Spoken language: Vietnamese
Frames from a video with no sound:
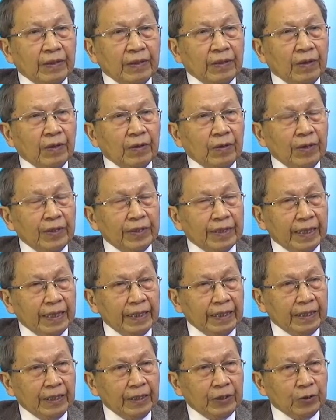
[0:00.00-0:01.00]
Họ nói
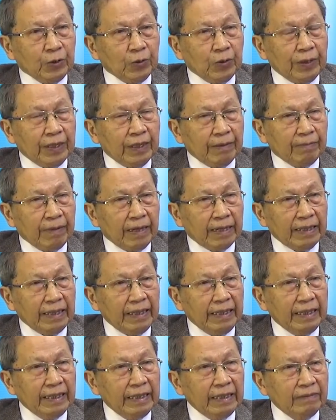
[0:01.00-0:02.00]
rằng cái chủ nghĩa
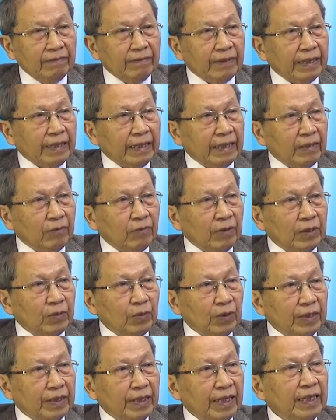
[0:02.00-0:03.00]
Mác-Lênin như vậy là hoàn
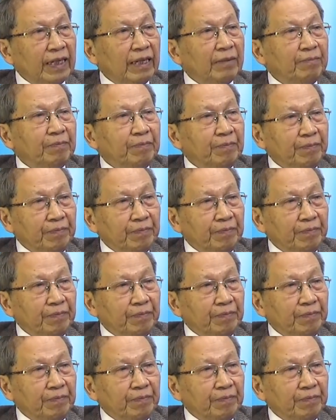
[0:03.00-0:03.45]
toàn sai lầm.